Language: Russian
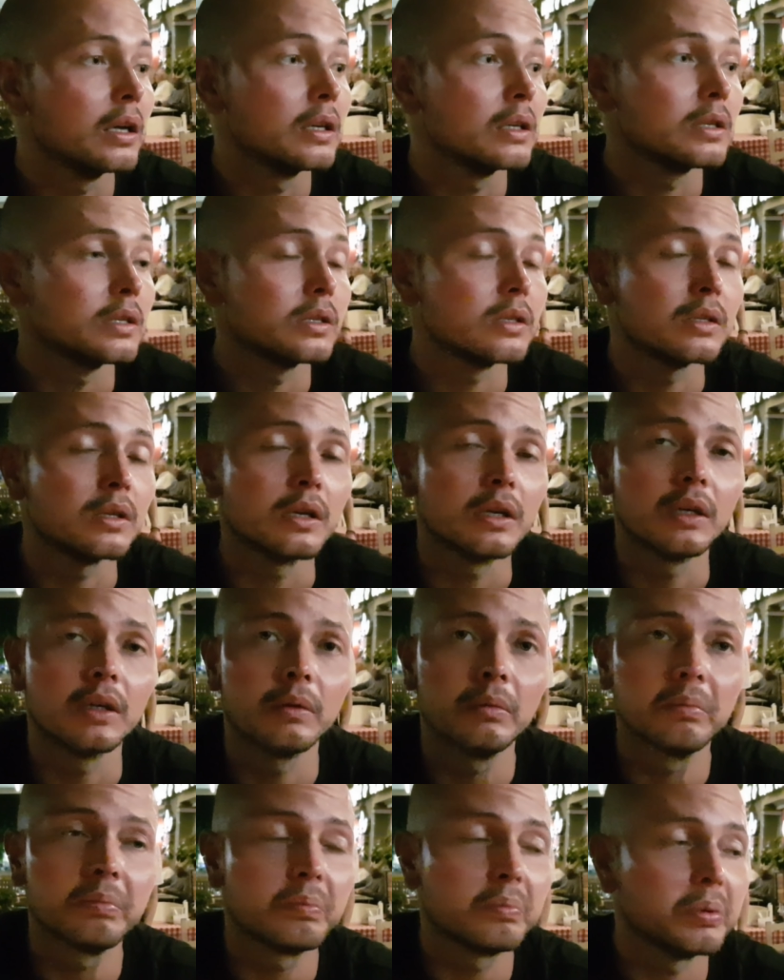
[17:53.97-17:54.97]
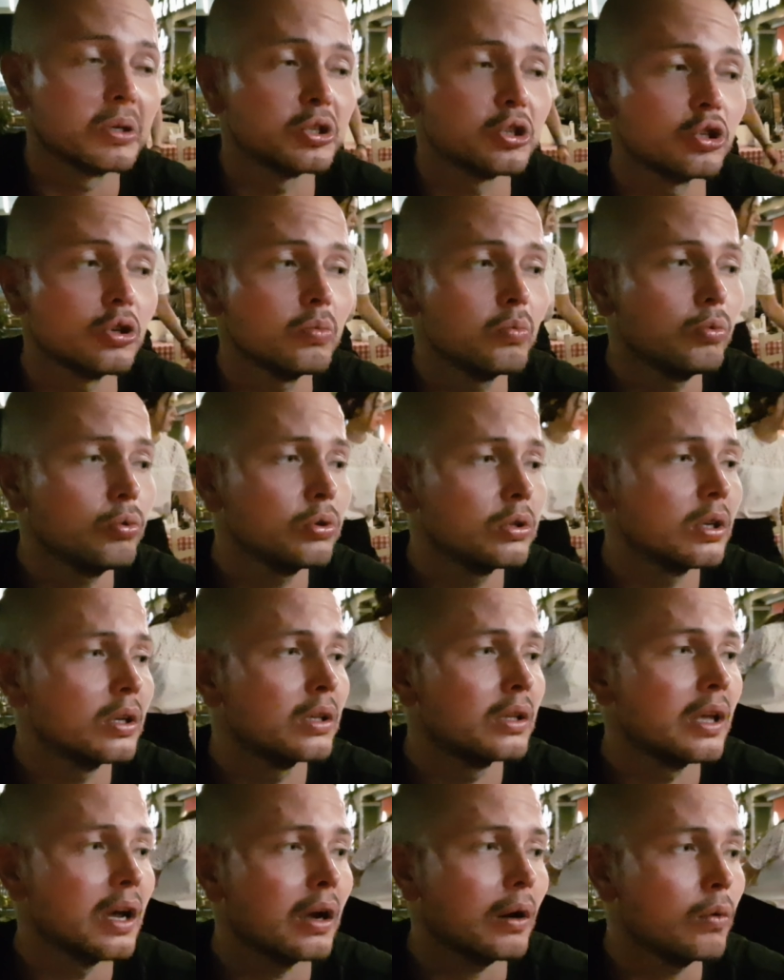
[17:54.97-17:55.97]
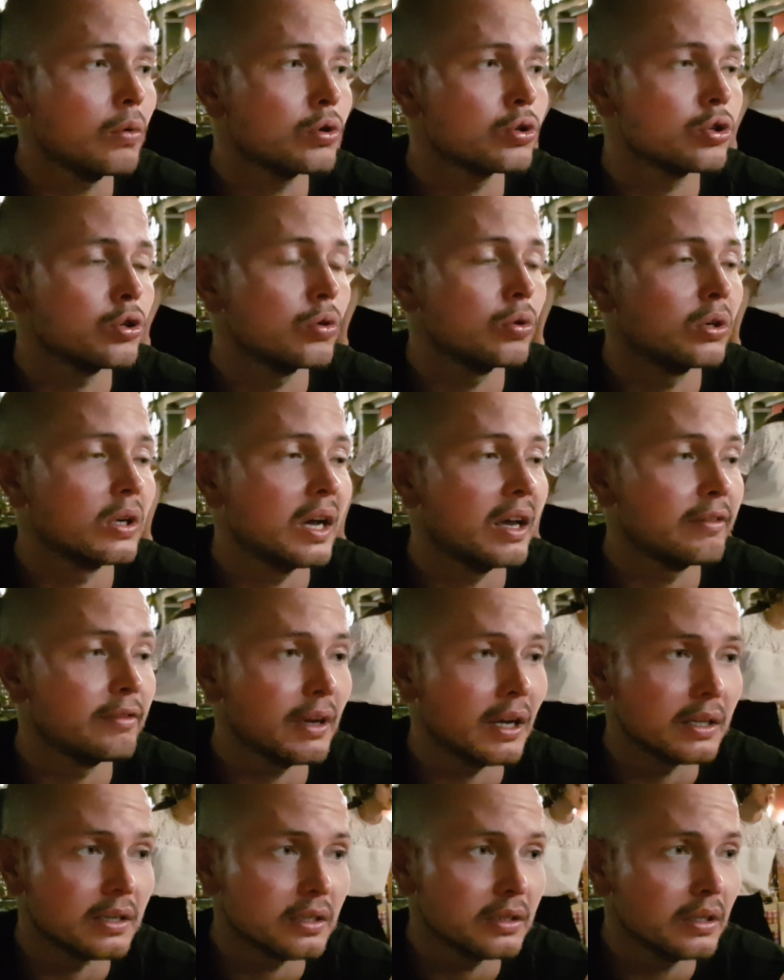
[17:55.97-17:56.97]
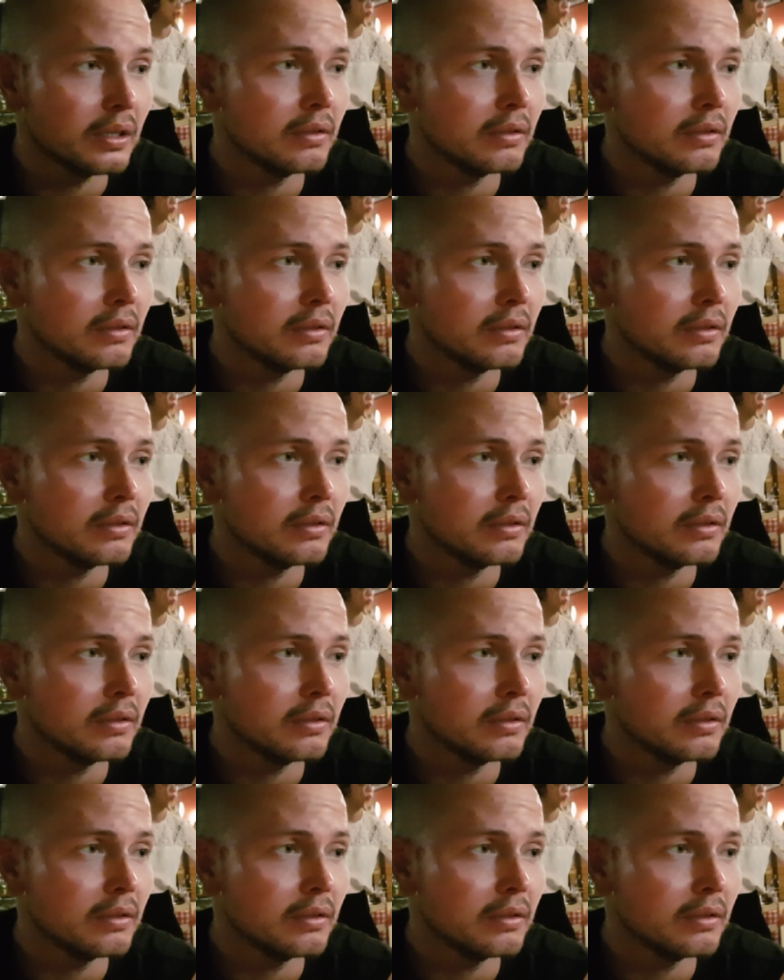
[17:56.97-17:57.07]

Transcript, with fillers: с почему-то дороже говядина